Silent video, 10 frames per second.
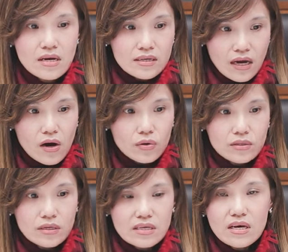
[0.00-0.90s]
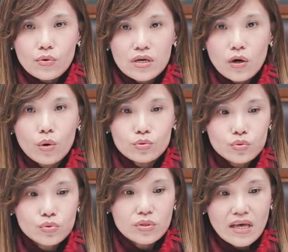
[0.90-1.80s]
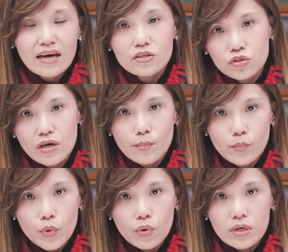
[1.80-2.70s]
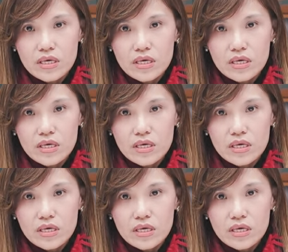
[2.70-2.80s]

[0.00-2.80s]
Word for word: 然后呢，你也会恐惧他的沉默，